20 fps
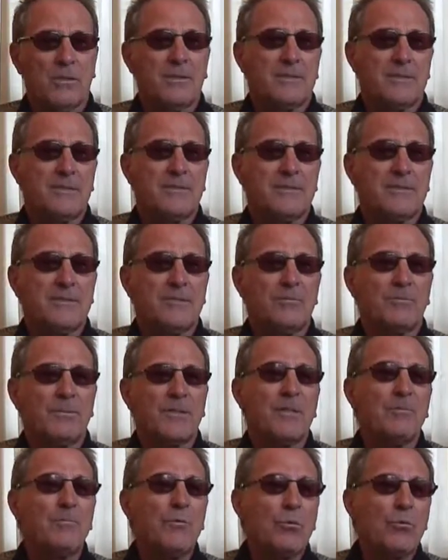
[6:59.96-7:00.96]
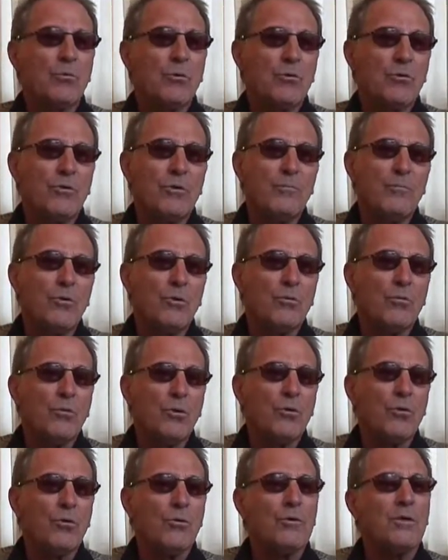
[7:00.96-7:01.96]
da terzino, perché il mio, ruolo, il, mio
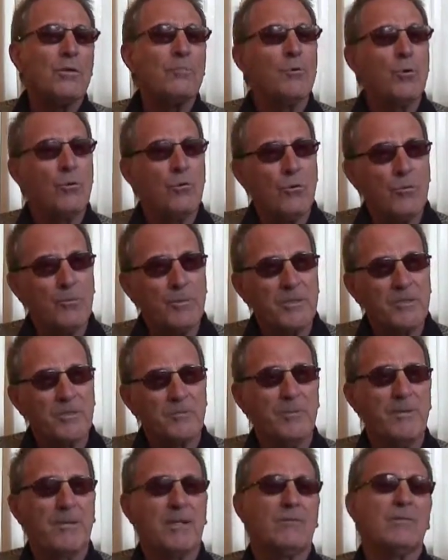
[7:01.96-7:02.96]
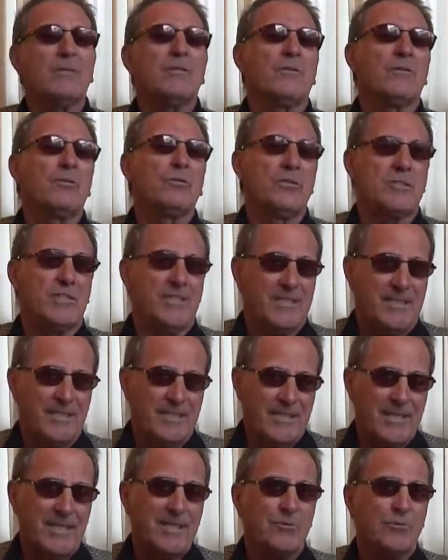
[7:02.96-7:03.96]
ruolo, il mio, ruolo, principale, quando avevo
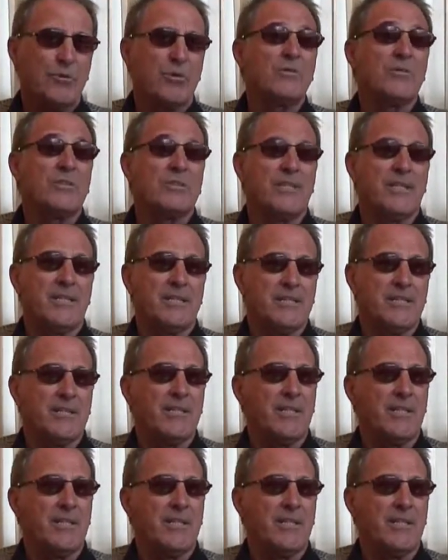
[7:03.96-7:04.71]
17 anni e giocavo in Serie C